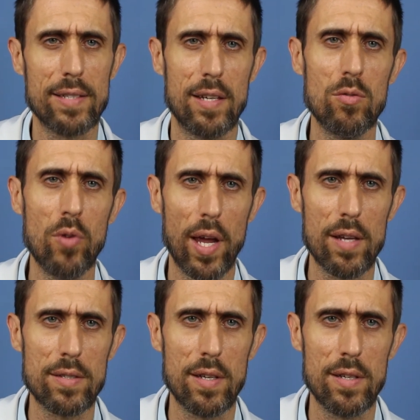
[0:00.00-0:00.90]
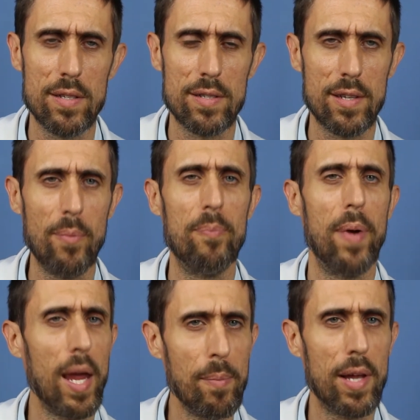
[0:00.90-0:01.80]
essa doença são
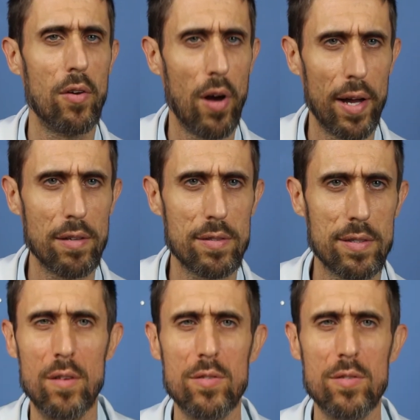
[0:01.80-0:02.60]
bem menores.